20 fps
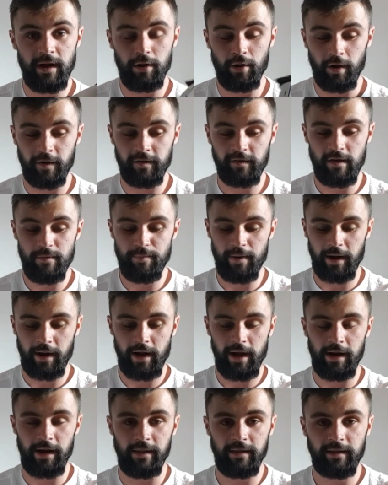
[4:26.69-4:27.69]
Alors, à ce qui
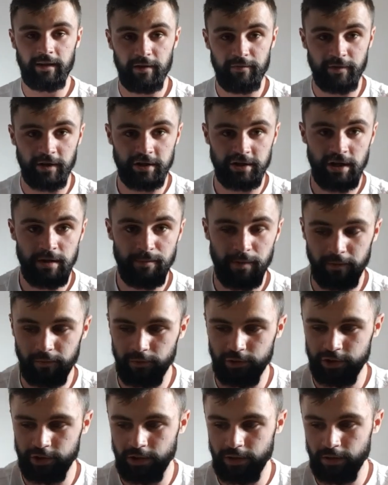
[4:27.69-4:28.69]
paraît, elle est très fragile parce
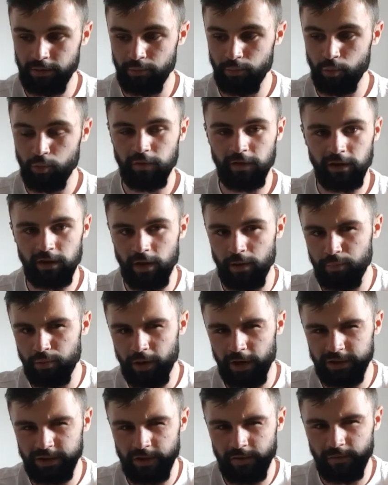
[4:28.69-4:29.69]
que j'ai euh, mon cousin qui est un peu
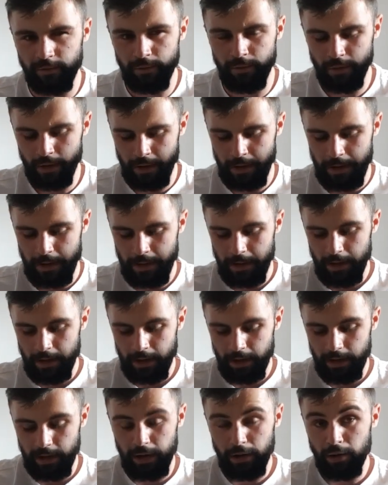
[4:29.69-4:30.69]
ragé dessus.
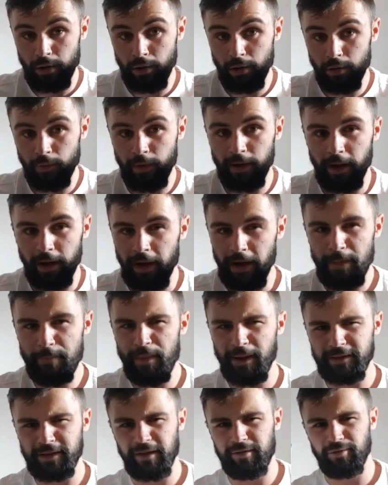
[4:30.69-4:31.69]
Et euh, voilà, elle n'est
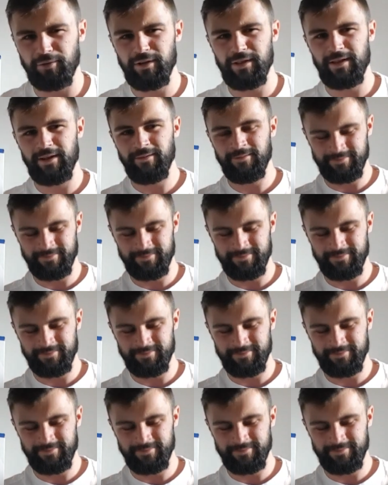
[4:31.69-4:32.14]
pas très solide, hein.